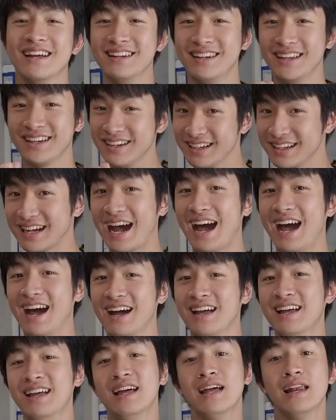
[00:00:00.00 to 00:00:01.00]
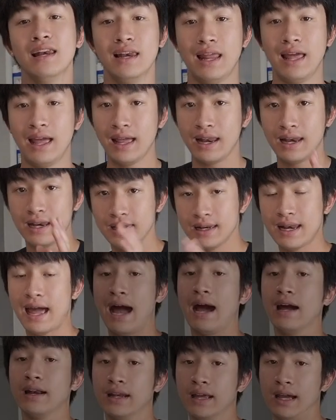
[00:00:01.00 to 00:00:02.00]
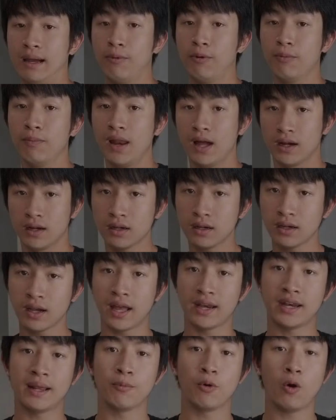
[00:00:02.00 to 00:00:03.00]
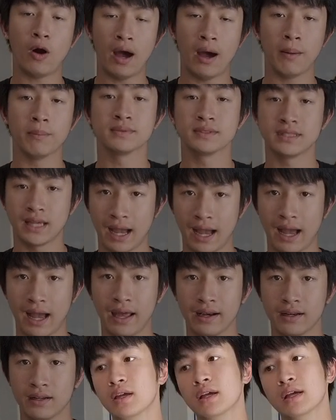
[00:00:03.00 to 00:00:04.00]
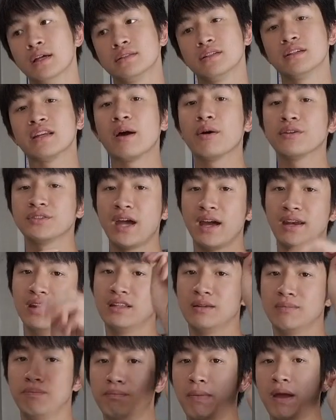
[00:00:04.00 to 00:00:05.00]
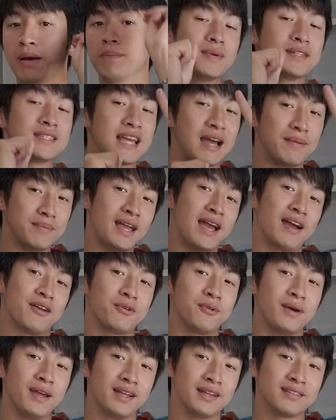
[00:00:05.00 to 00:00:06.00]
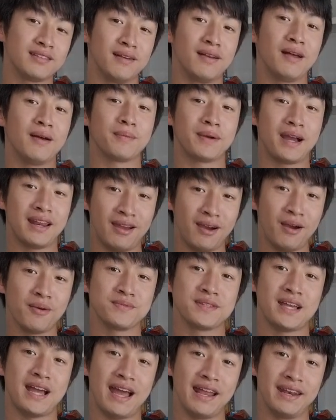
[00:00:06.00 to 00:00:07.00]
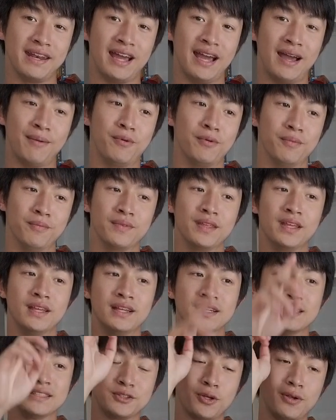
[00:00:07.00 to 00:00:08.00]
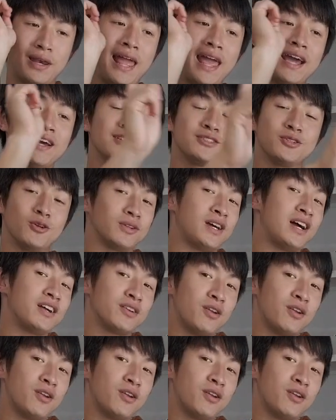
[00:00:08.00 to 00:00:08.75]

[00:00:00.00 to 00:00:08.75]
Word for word: นั่นคือกลางและหลังนะครับผมหลังก็คือการทำความสะอาดซึ่งทำความสะอาดเนี่ยจะแบ่งเป็น3อย่างด้วยสำหรับการทำความสะอาดนะครับผมโซนแรกคือโซนข้า